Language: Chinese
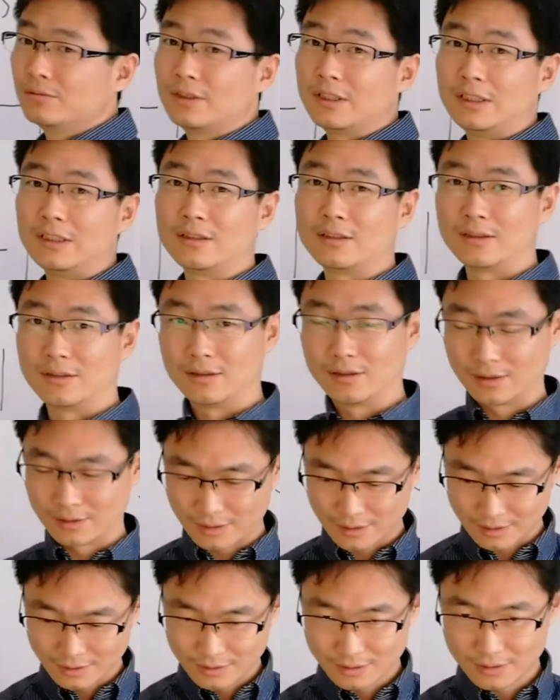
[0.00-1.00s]
意思
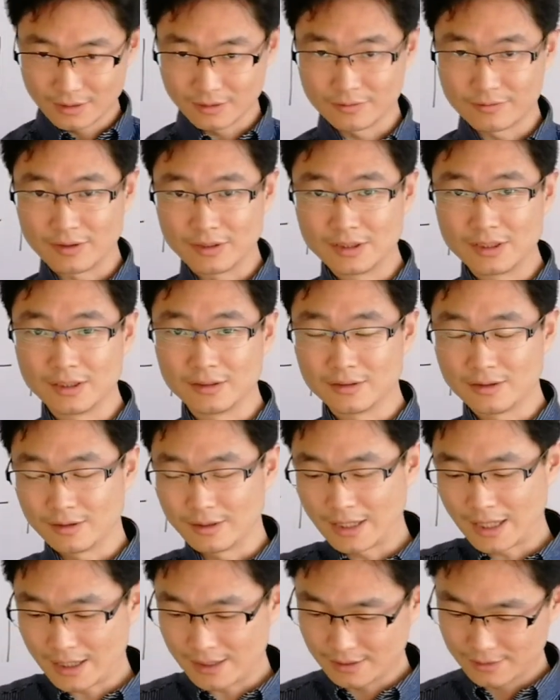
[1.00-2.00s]
啊。这个方向叫
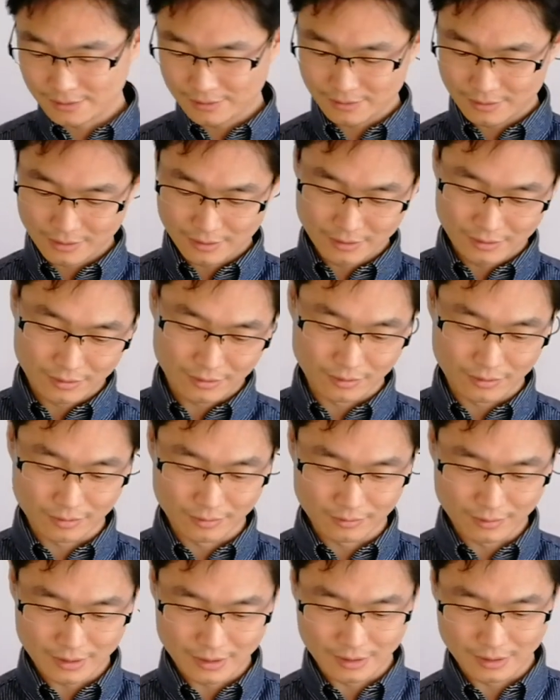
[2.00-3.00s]
拉，
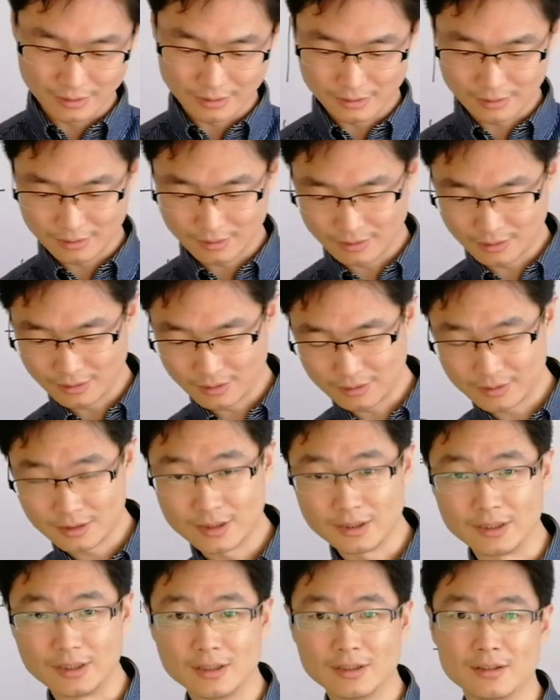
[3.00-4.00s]
从这里到
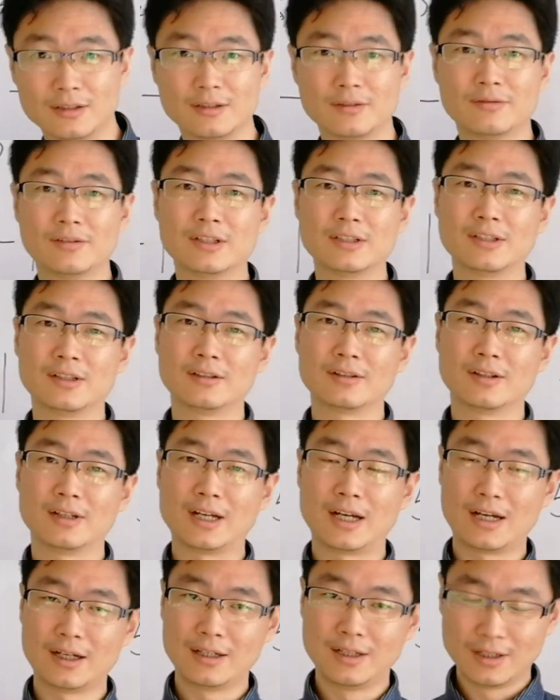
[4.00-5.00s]
这里，这个方向叫
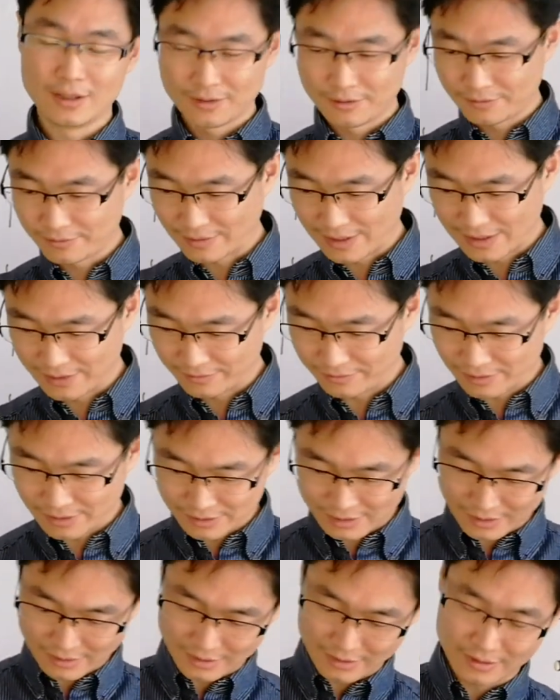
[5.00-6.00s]
拉，反方
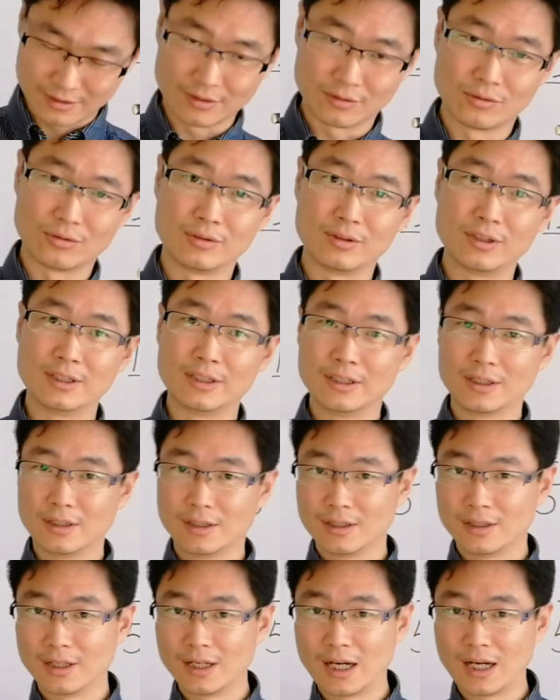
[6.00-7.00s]
向呢叫推
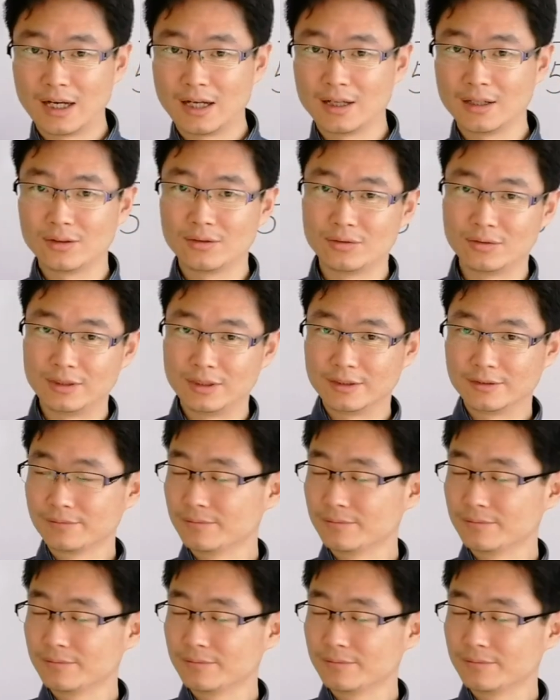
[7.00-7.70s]
拉推。